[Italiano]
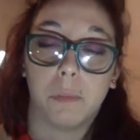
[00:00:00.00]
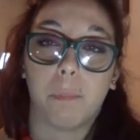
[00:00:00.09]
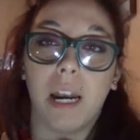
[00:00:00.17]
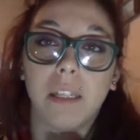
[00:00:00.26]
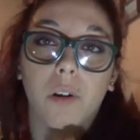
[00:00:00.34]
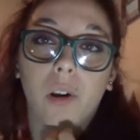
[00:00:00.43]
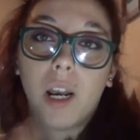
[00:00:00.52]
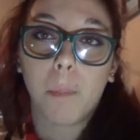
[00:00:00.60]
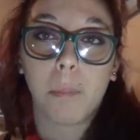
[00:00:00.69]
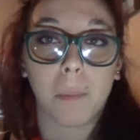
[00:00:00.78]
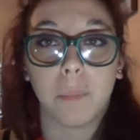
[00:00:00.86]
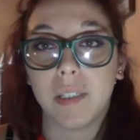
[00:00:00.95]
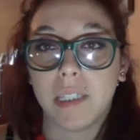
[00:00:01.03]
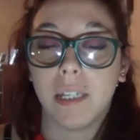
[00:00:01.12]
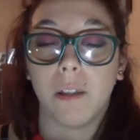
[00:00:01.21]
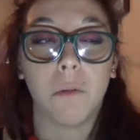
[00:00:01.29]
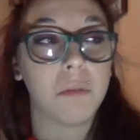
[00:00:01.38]
parlate con le labbra
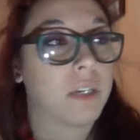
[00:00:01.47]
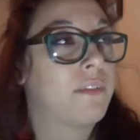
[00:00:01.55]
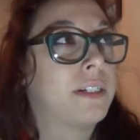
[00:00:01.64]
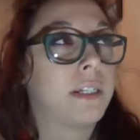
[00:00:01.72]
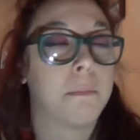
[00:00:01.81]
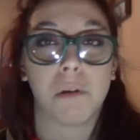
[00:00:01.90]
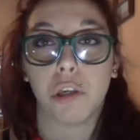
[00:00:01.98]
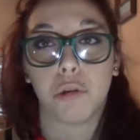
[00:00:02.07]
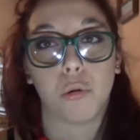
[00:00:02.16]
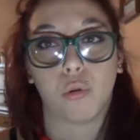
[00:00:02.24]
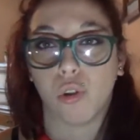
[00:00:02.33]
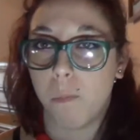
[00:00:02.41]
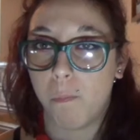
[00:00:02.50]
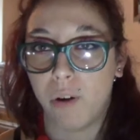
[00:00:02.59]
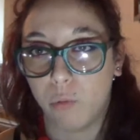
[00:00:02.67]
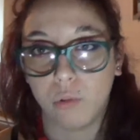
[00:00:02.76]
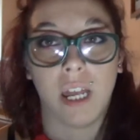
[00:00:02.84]
impastate come se avete mangiato
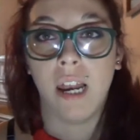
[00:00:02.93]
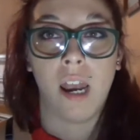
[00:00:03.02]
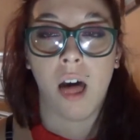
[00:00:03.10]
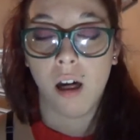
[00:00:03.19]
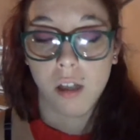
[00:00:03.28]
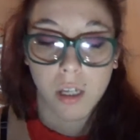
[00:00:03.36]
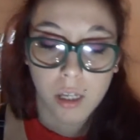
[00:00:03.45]
troppa Nutella.